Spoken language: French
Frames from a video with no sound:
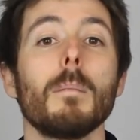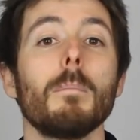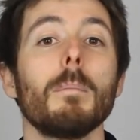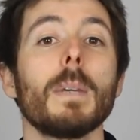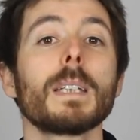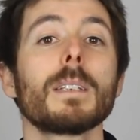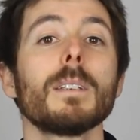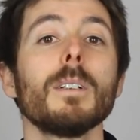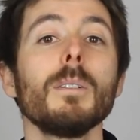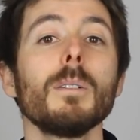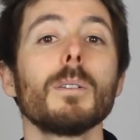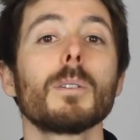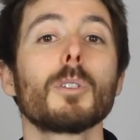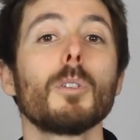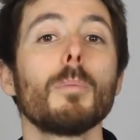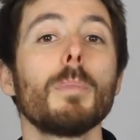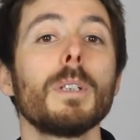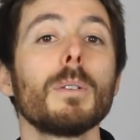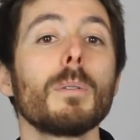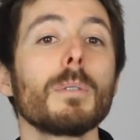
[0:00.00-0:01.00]
Maintenant,
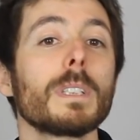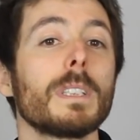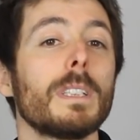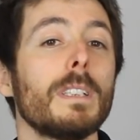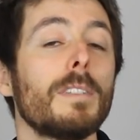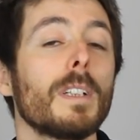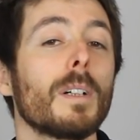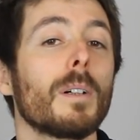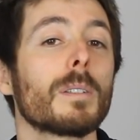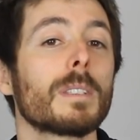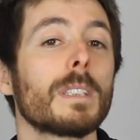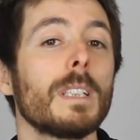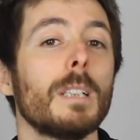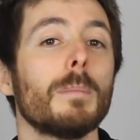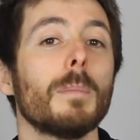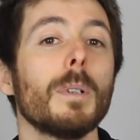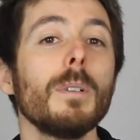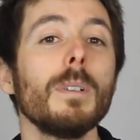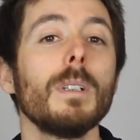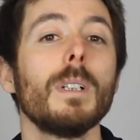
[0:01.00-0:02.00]
combinons ces différents
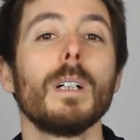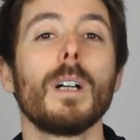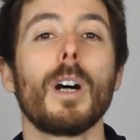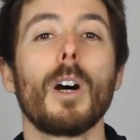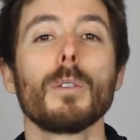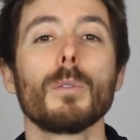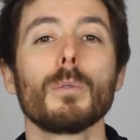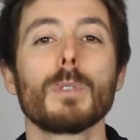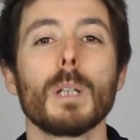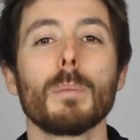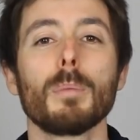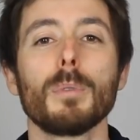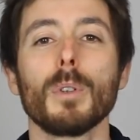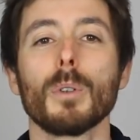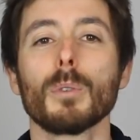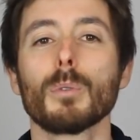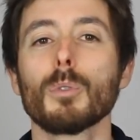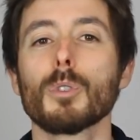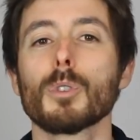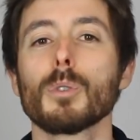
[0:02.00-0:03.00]
éléments en nous
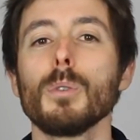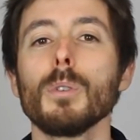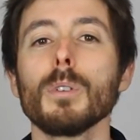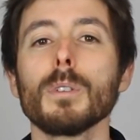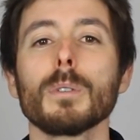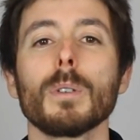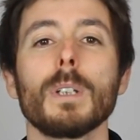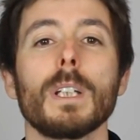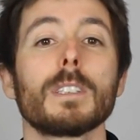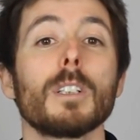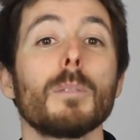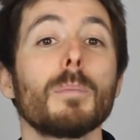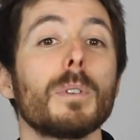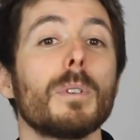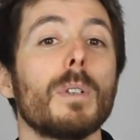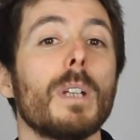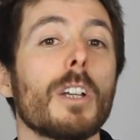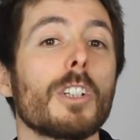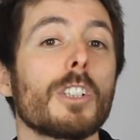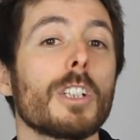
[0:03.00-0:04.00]
appuyant toujours sur l'exemple
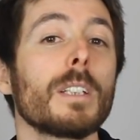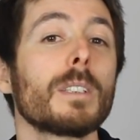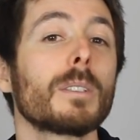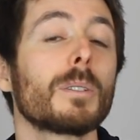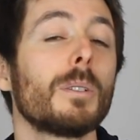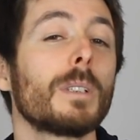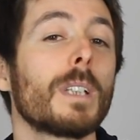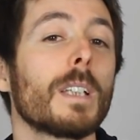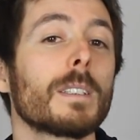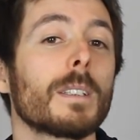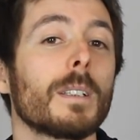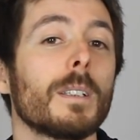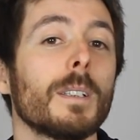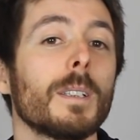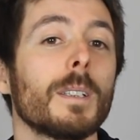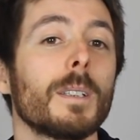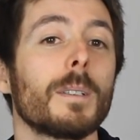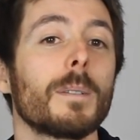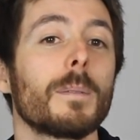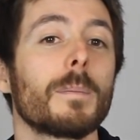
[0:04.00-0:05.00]
de la chasse au
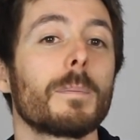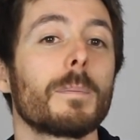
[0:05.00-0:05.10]
castor.